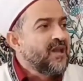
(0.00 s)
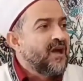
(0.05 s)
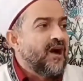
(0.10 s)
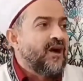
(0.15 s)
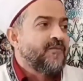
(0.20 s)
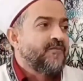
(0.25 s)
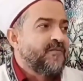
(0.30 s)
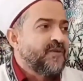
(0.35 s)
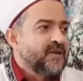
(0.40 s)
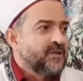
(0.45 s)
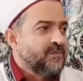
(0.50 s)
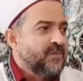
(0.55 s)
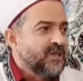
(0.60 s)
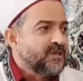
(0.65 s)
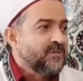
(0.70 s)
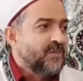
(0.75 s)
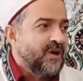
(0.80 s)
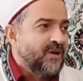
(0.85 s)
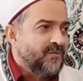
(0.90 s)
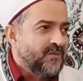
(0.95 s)

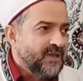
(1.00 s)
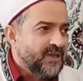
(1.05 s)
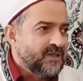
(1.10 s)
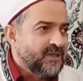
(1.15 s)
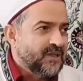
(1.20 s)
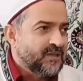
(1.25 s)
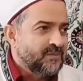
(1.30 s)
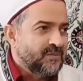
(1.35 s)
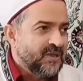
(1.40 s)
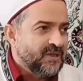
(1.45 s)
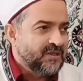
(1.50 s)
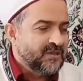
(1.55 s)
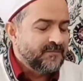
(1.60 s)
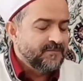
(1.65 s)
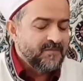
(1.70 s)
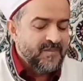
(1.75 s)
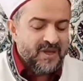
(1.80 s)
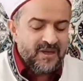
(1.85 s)
affetmez, mağfiret etmez.